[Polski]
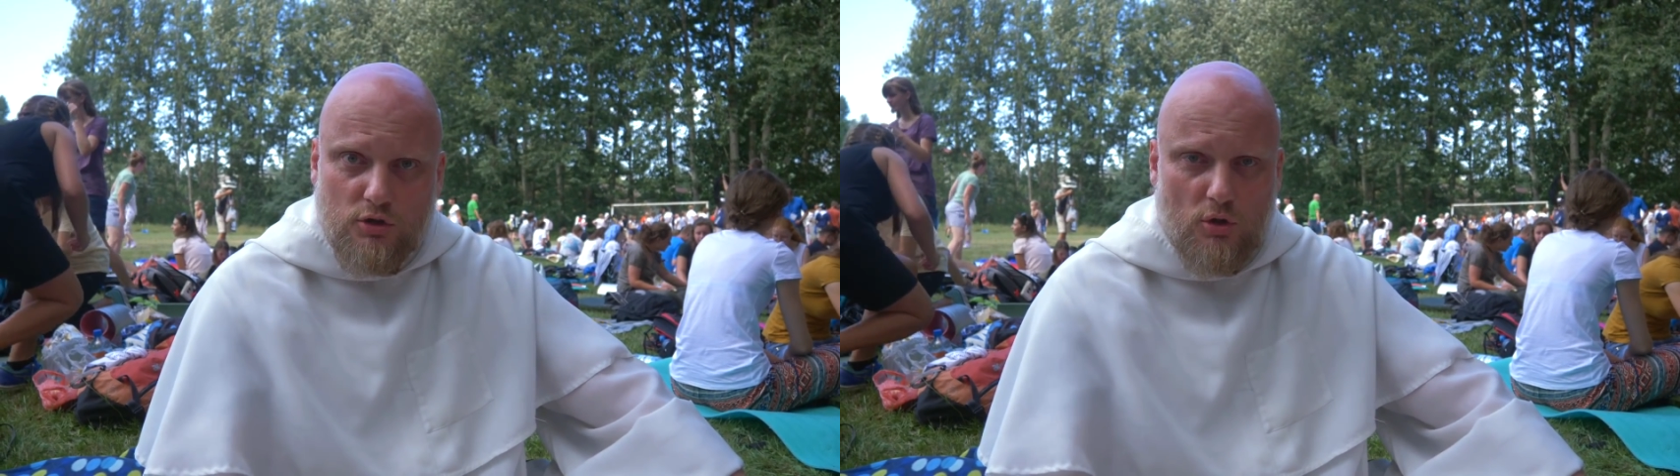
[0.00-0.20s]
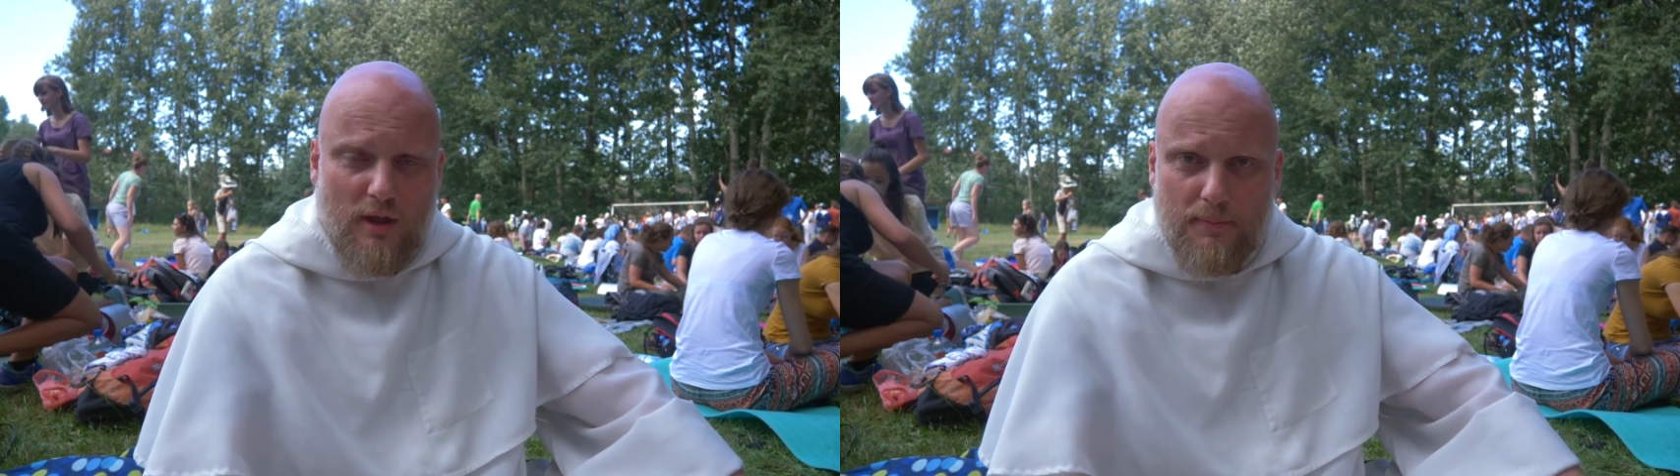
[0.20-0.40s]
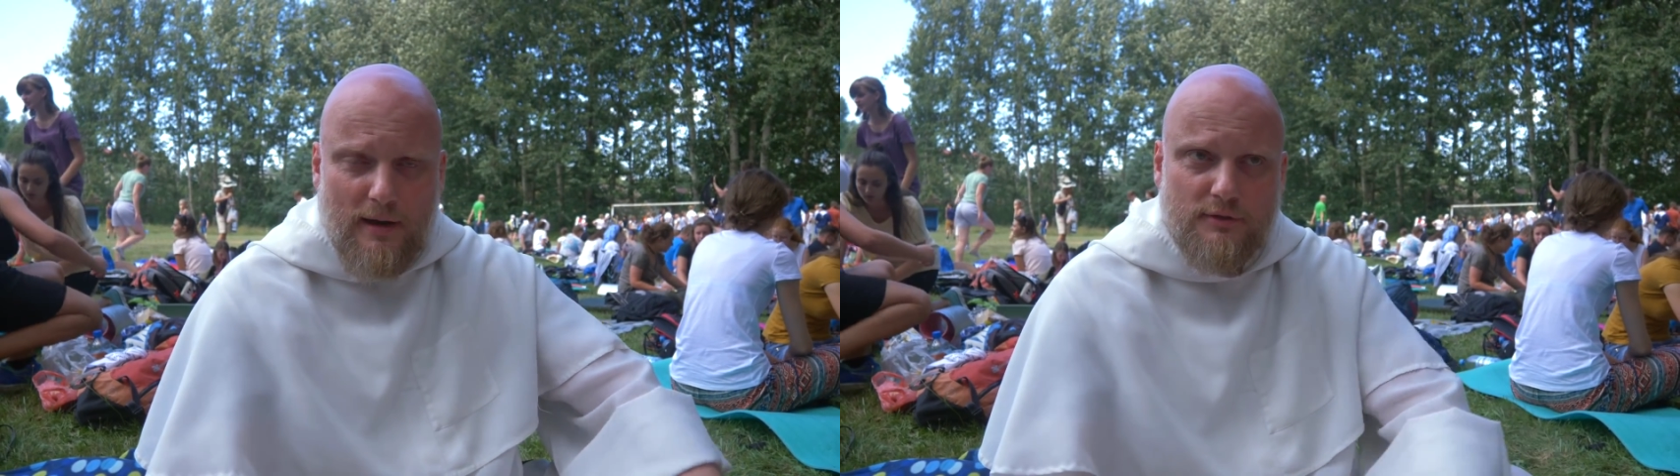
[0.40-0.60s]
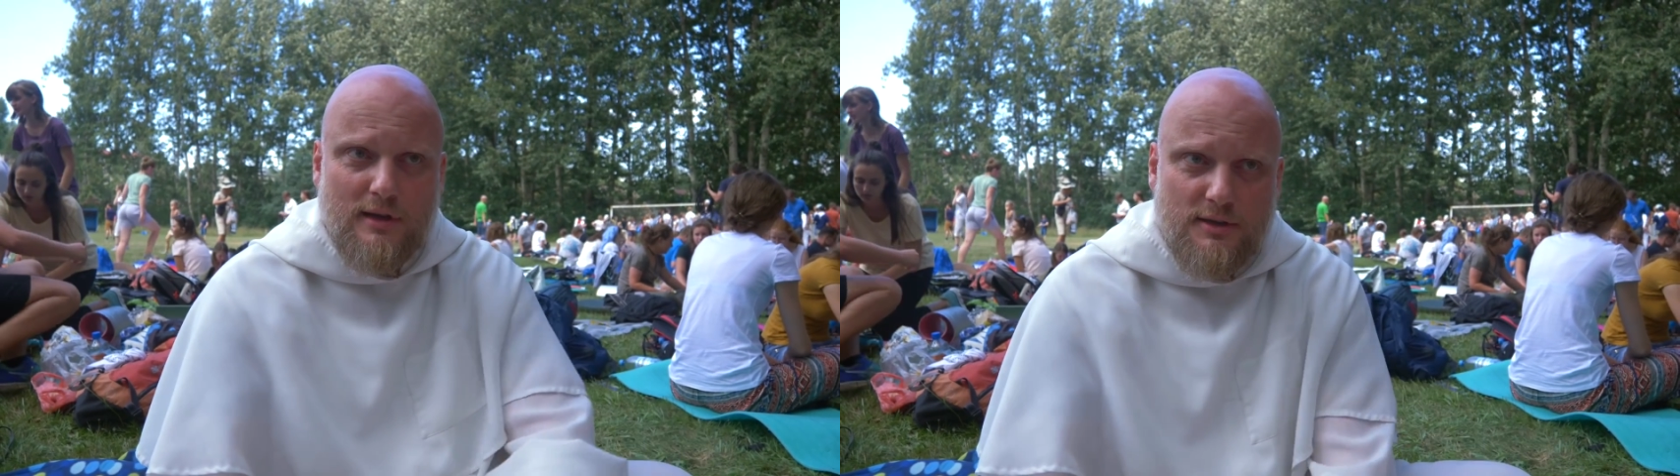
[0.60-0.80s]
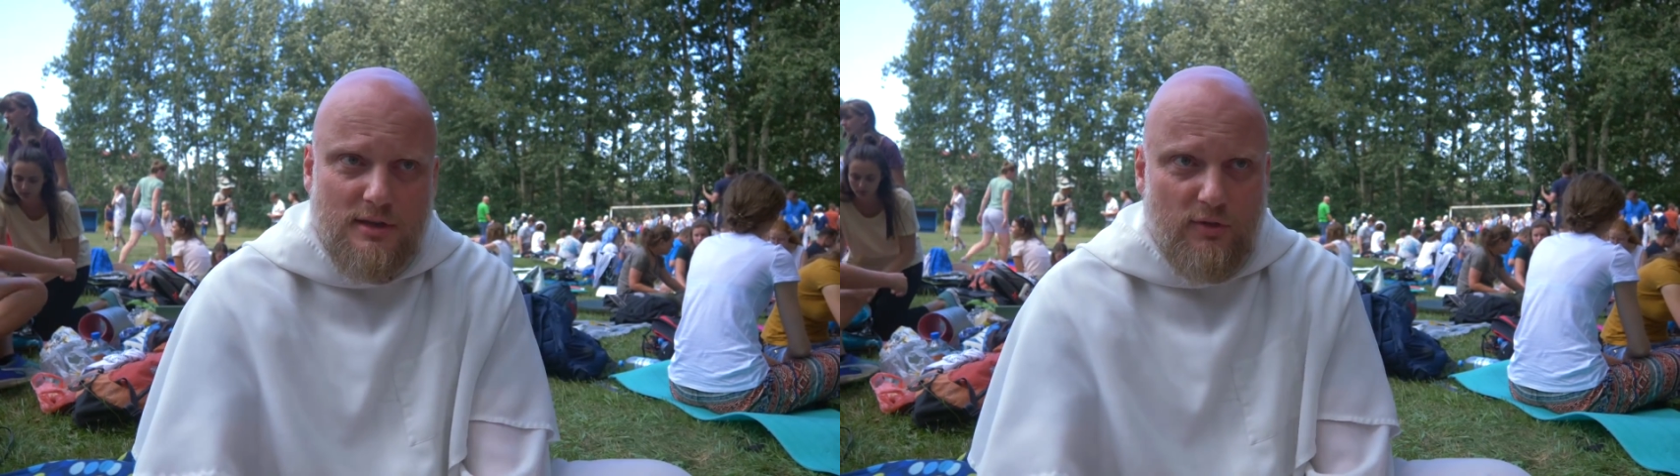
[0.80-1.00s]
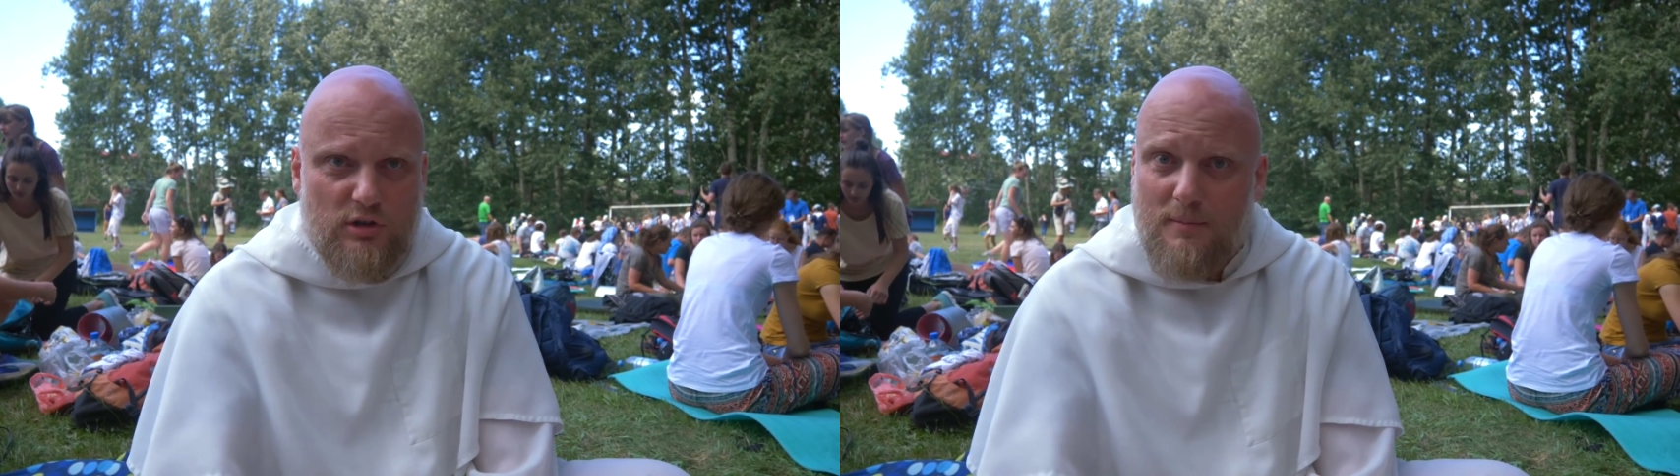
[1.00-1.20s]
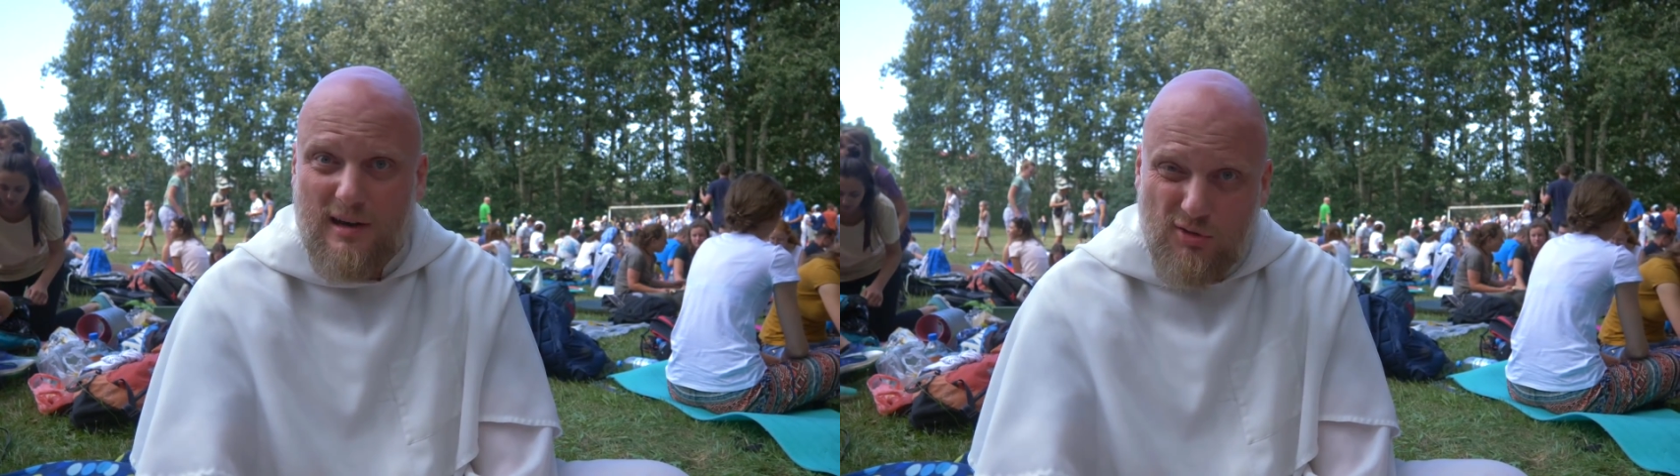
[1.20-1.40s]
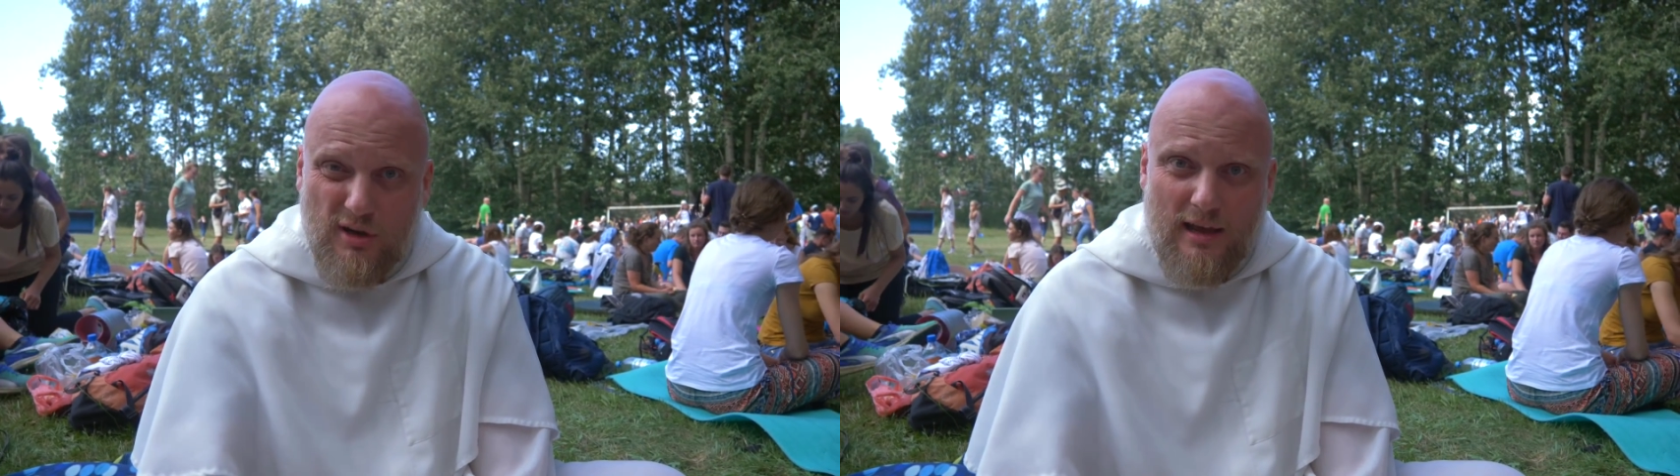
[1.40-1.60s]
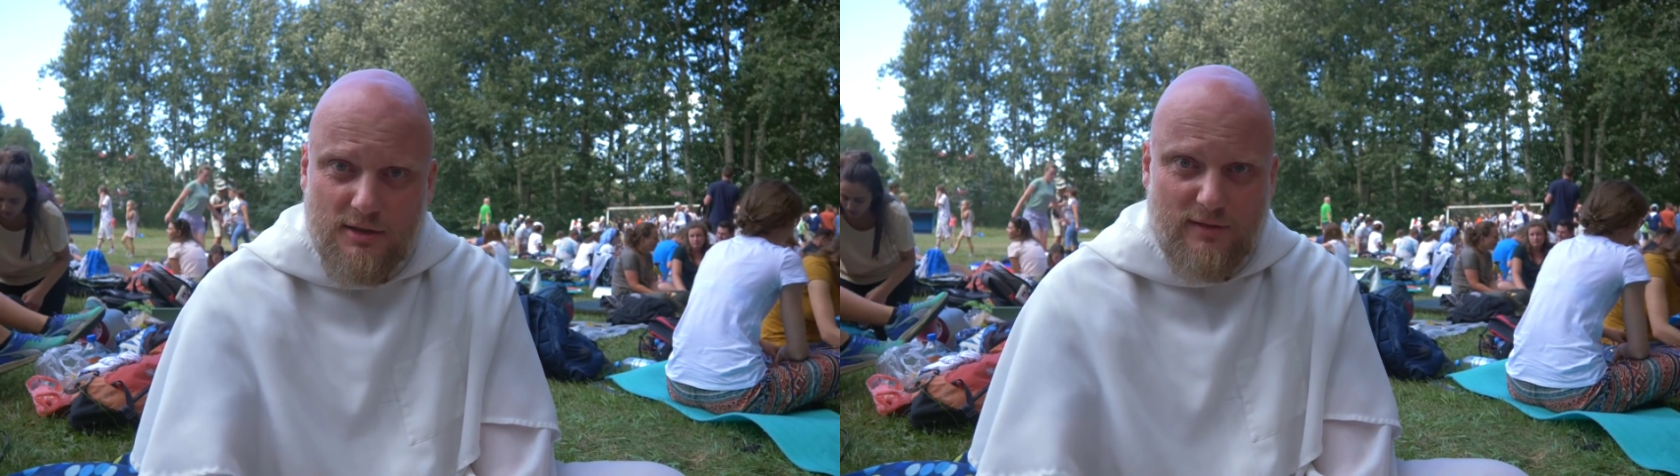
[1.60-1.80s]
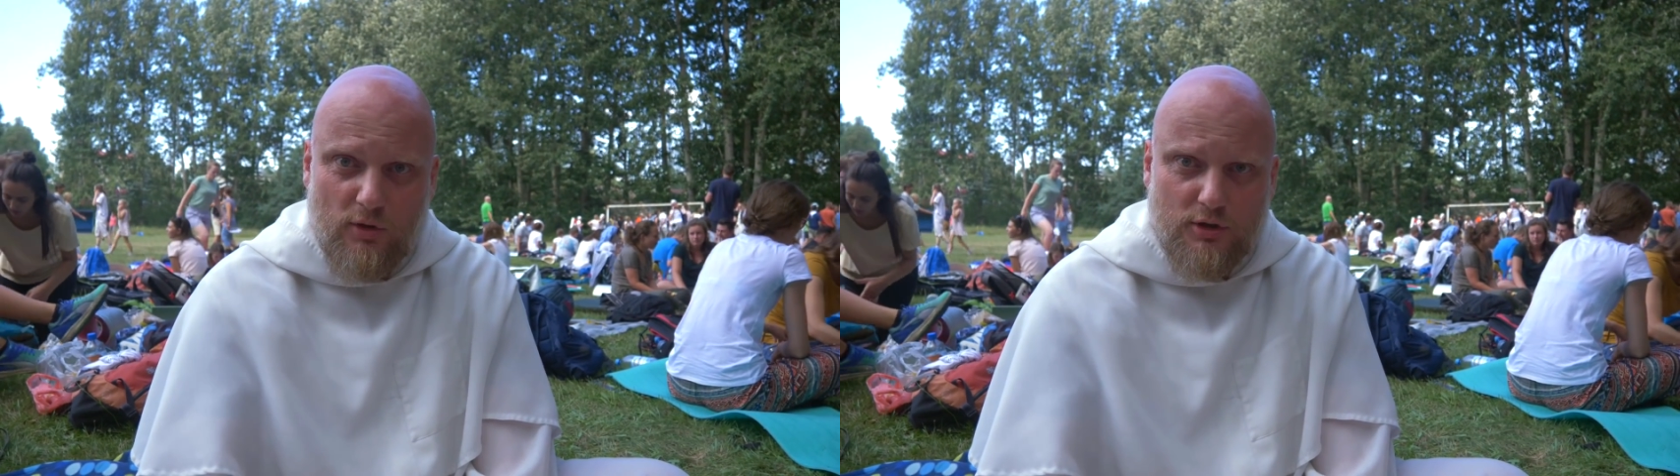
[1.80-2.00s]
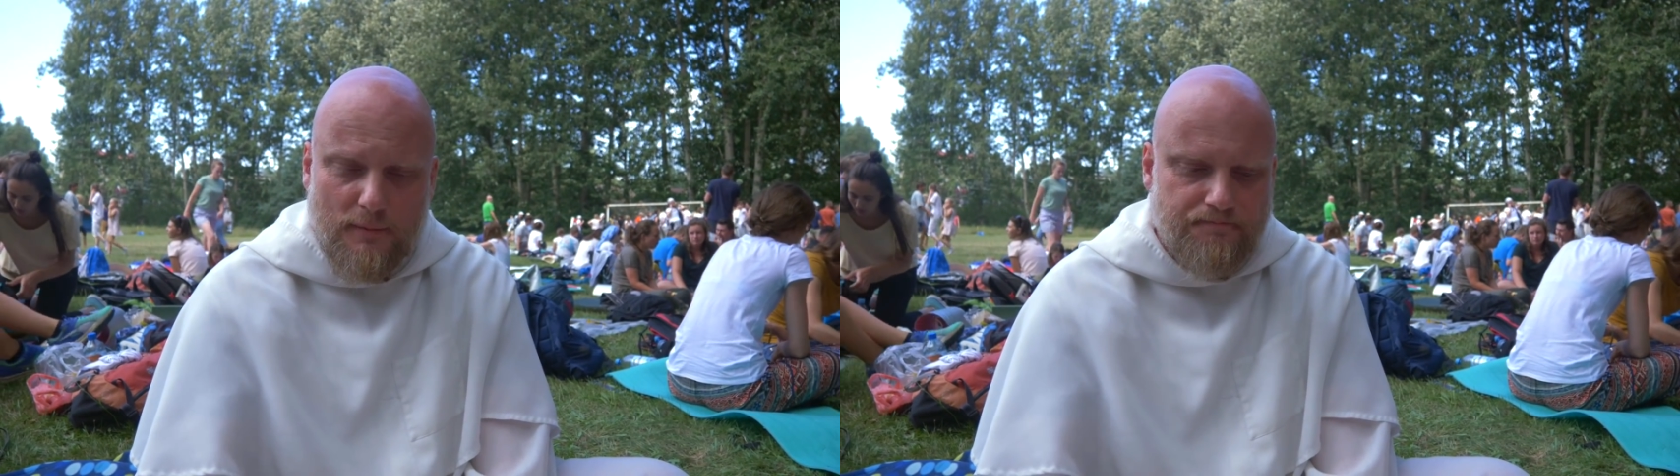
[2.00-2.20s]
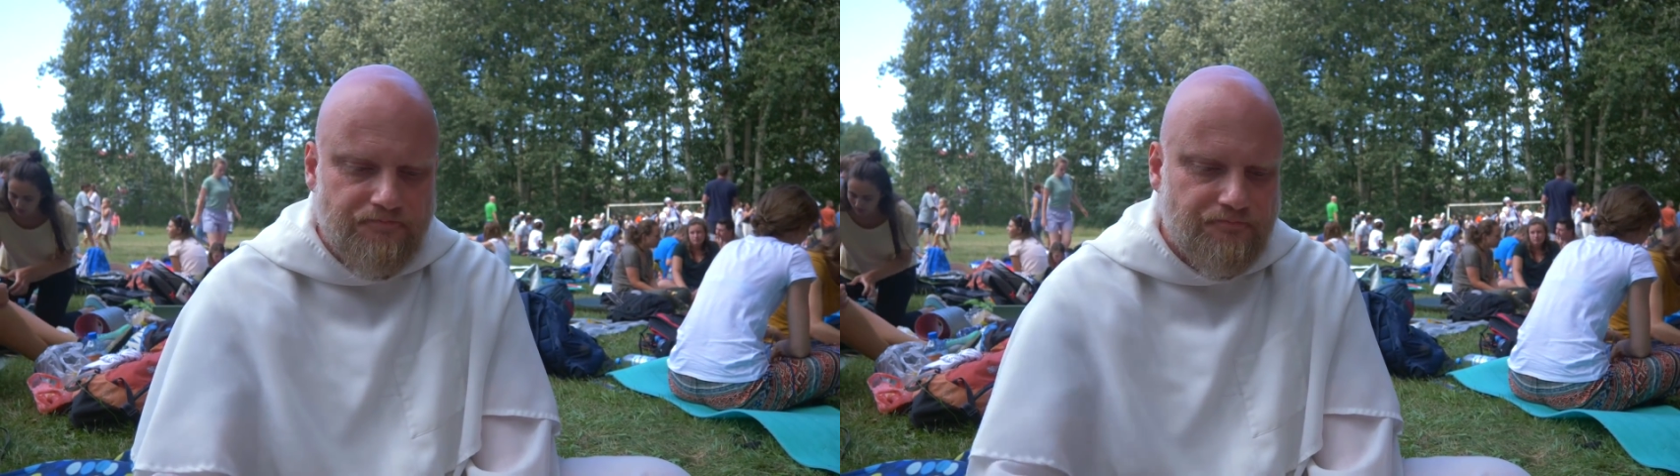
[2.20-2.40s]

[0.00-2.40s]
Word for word: kto naprawdę jest dewotem, a kto nie jest dewotem.